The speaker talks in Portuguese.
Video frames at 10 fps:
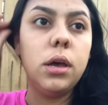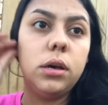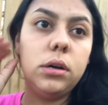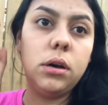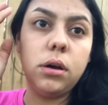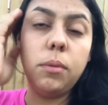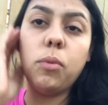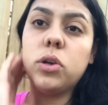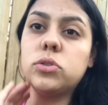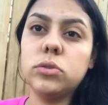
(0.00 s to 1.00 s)
Uh,
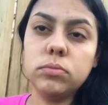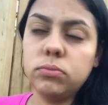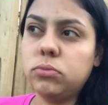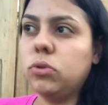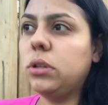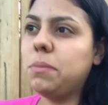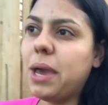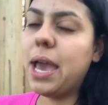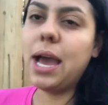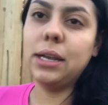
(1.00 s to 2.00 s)
mostro tudo a
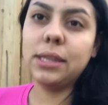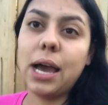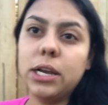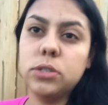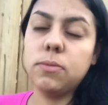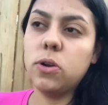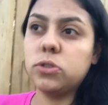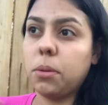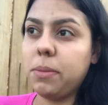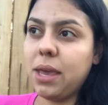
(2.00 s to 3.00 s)
minha realidade,
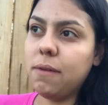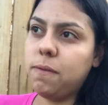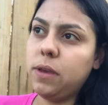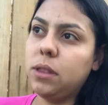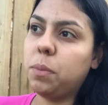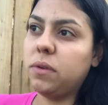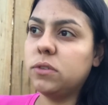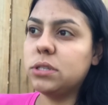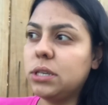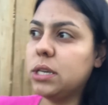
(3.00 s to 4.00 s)
mostro a minha vida para
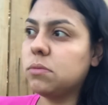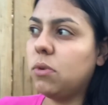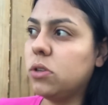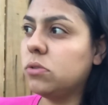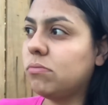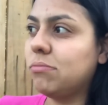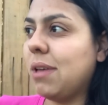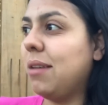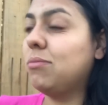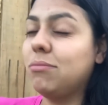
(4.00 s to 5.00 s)
vocês, mostro,
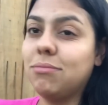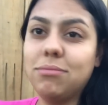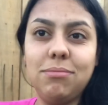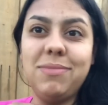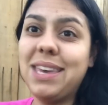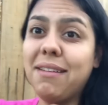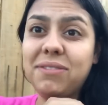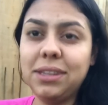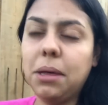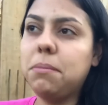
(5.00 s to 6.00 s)
né, minha
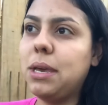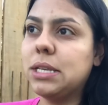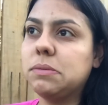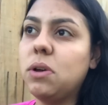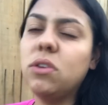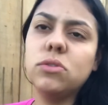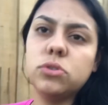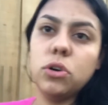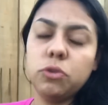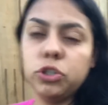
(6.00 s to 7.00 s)
vida mesmo. Eu não
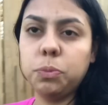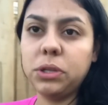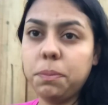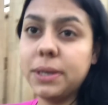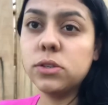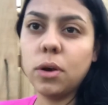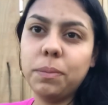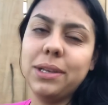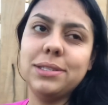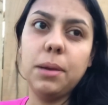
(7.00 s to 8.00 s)
sou o tipo de pessoa
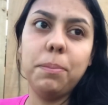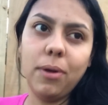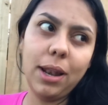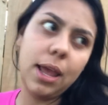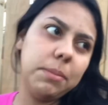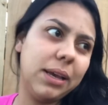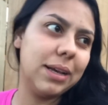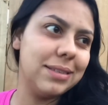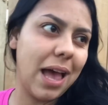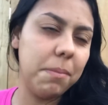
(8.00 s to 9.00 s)
de ser polêmica,
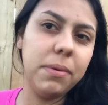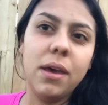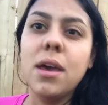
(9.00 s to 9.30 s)
sabe?